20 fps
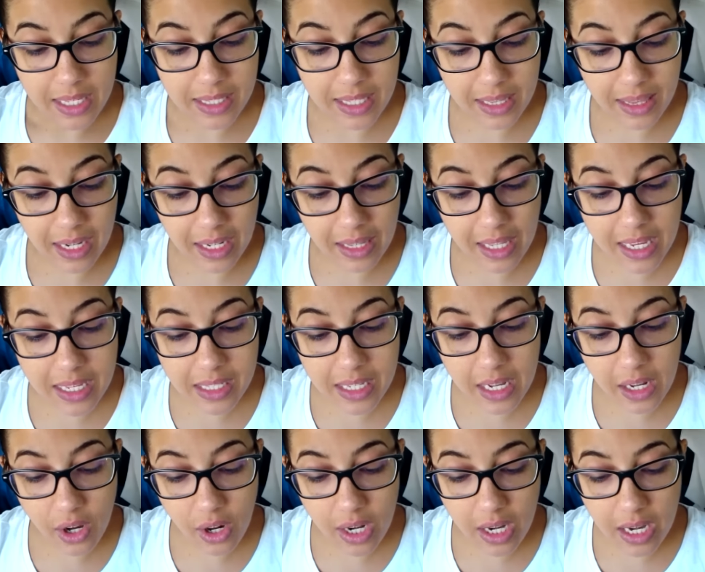Se trata de
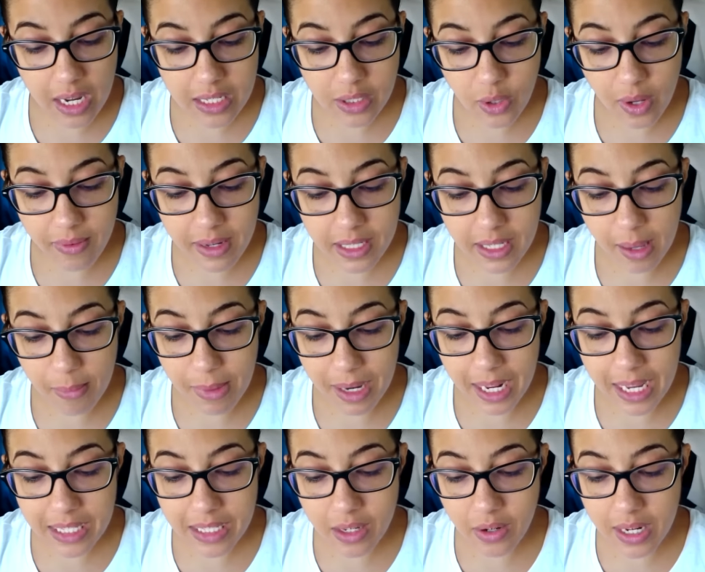cinco líneas nuevas que
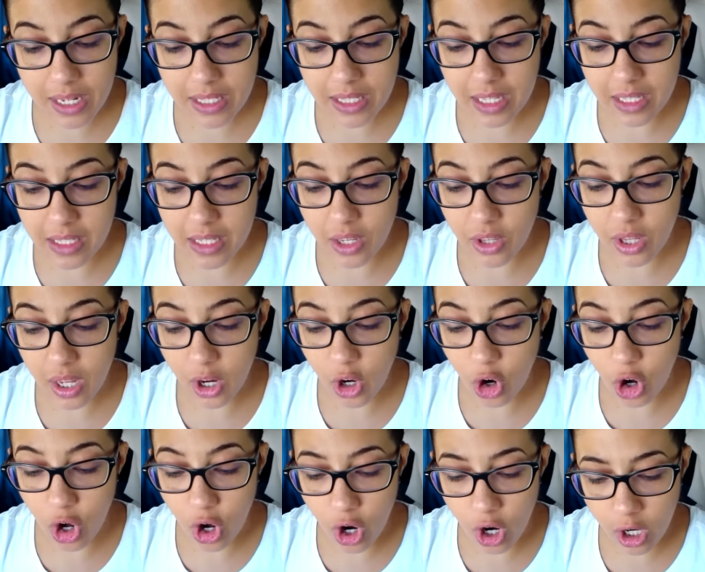amarás y una extensión de
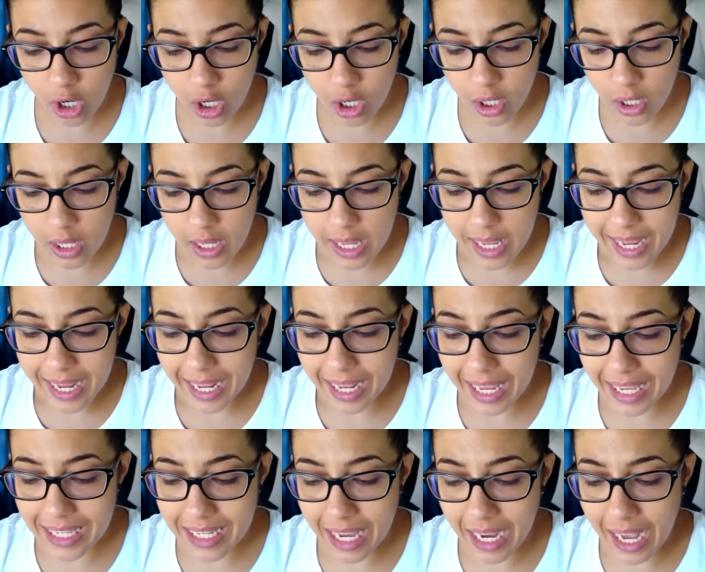color
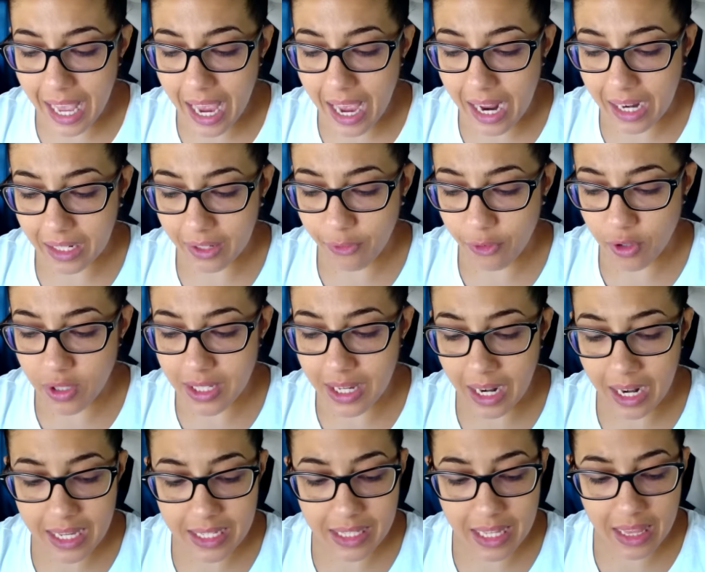que llega a
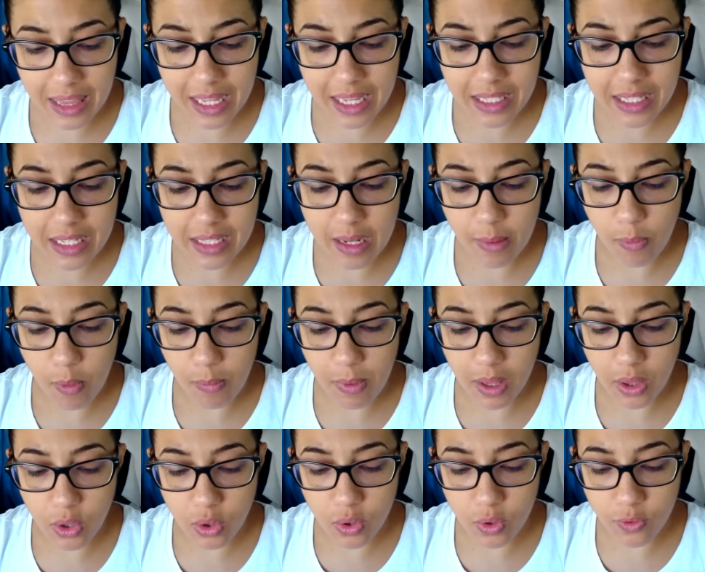reforzar las tendencias del momento.